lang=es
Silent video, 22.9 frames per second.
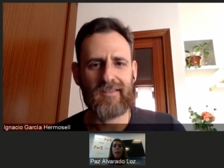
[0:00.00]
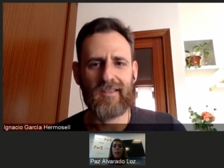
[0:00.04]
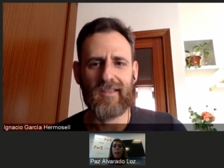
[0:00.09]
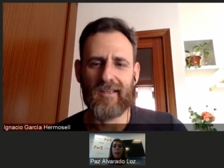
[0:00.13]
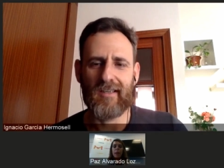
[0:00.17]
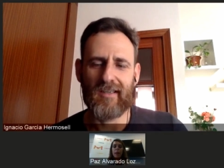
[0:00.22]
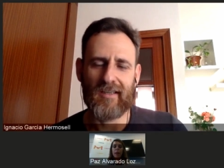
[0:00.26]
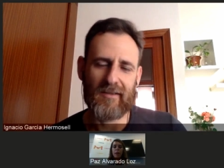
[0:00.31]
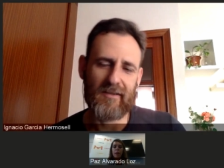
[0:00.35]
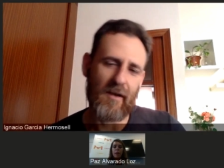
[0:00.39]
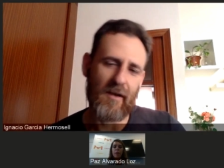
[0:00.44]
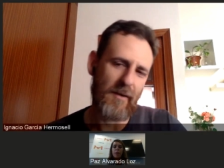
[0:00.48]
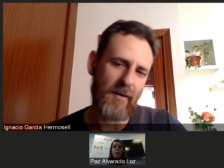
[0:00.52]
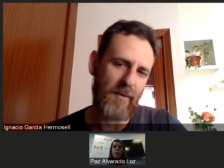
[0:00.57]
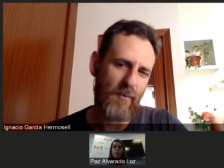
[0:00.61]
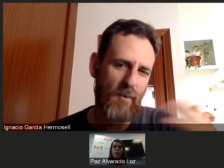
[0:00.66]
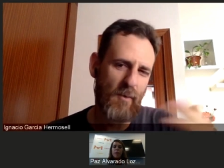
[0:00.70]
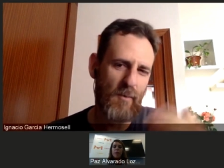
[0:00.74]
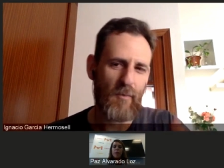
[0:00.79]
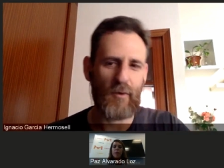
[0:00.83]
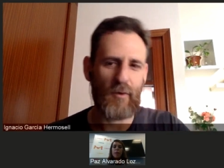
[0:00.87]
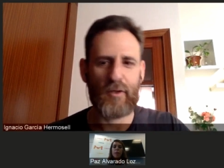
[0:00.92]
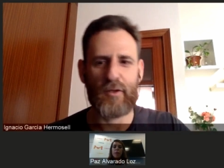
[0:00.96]
Eh, ya hablaremos
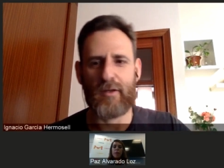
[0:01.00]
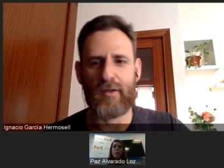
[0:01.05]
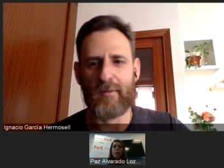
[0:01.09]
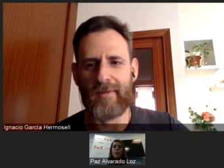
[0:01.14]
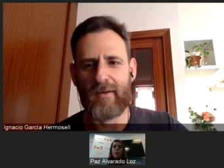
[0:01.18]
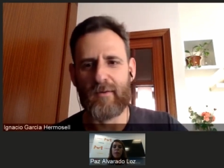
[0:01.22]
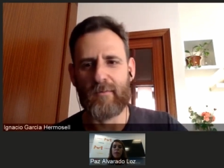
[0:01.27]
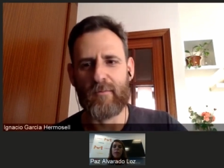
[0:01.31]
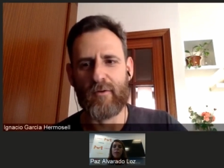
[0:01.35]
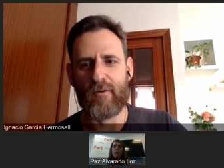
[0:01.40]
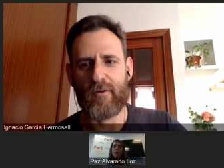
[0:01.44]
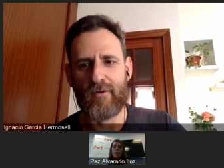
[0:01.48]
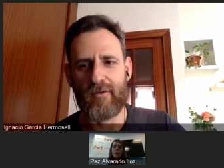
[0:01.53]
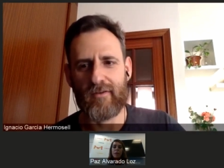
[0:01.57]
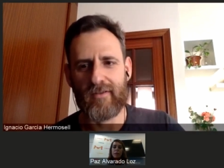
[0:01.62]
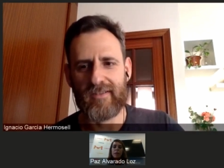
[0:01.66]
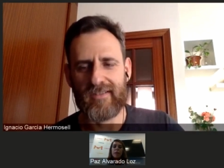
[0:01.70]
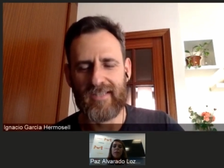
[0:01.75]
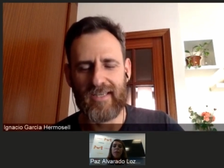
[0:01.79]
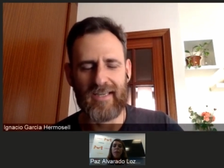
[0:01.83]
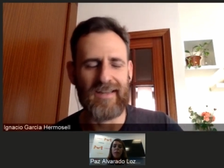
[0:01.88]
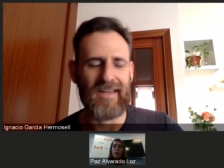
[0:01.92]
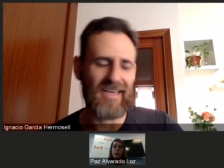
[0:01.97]
un poquito también pues,
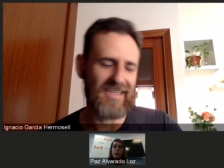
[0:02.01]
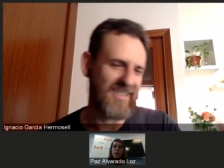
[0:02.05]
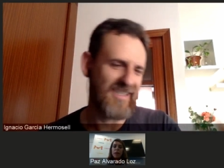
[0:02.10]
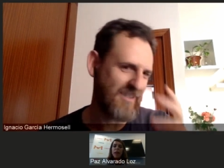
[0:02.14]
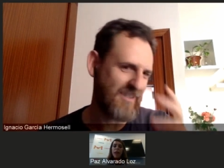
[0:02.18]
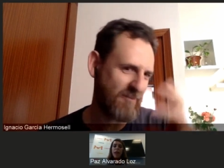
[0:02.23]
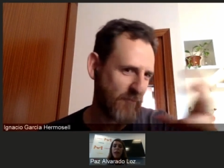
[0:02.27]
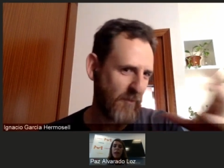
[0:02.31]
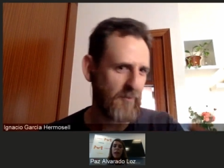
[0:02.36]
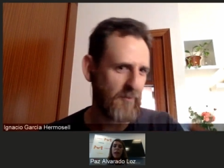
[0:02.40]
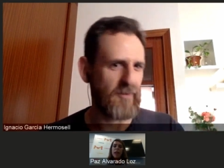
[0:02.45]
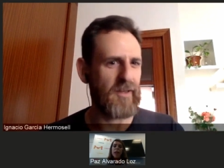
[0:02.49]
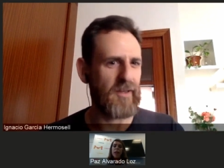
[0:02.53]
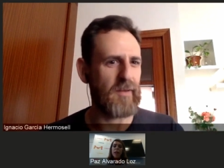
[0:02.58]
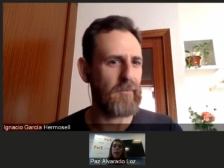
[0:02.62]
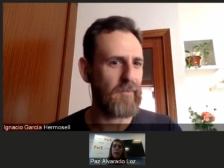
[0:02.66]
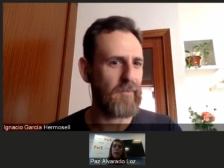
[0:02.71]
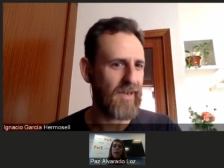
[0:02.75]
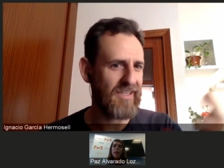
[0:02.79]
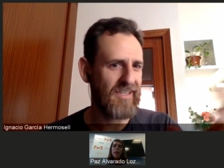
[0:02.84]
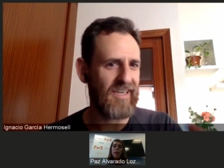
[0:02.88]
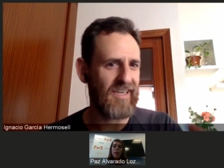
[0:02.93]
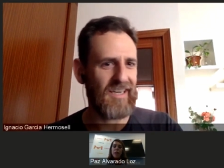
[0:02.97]
de la situación de
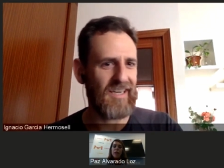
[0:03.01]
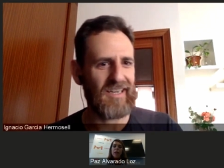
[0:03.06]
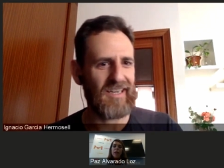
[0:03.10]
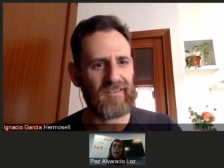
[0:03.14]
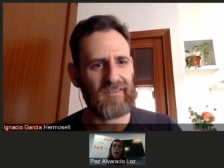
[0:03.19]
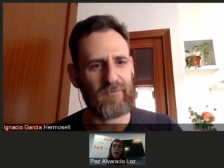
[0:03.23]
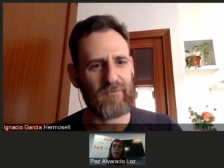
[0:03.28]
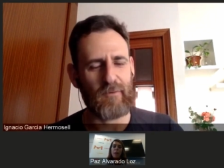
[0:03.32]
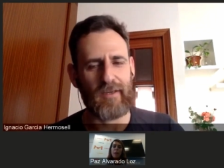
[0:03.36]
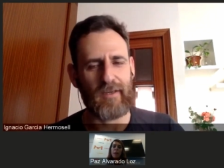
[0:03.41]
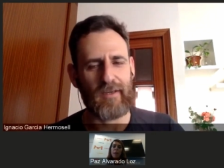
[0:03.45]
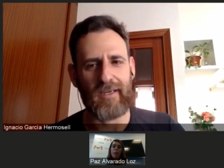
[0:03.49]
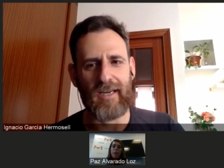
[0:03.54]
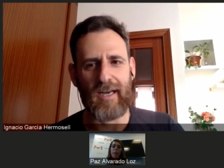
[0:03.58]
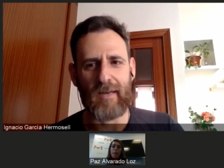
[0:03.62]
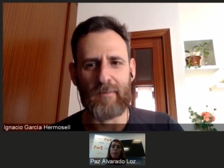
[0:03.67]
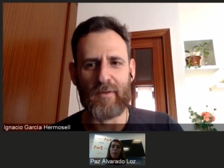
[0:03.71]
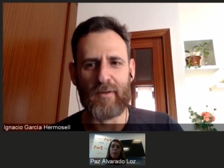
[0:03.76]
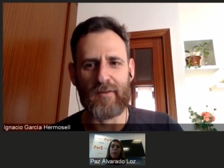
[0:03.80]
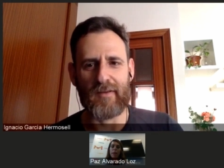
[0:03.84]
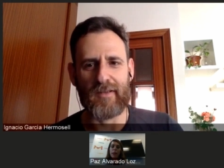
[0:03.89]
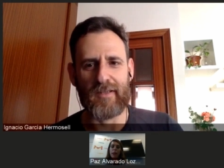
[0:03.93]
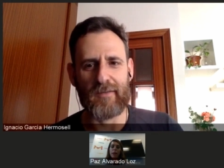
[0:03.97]
España en, el
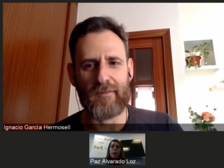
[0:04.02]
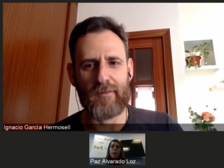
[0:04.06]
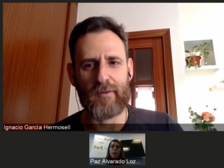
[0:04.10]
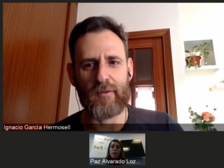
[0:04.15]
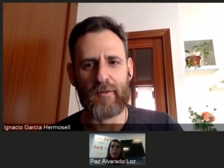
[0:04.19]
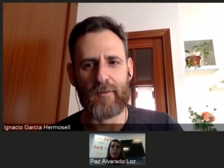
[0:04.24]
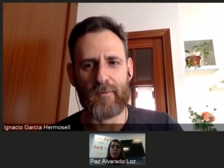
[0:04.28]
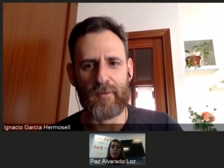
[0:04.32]
ámbito científico, ¿no?